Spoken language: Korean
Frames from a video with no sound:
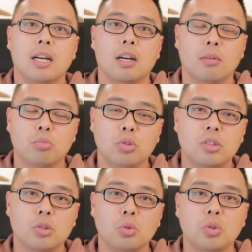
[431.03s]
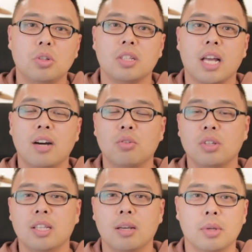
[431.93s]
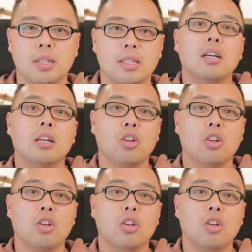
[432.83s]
아, 무엇을 총력을 다하고 있냐면은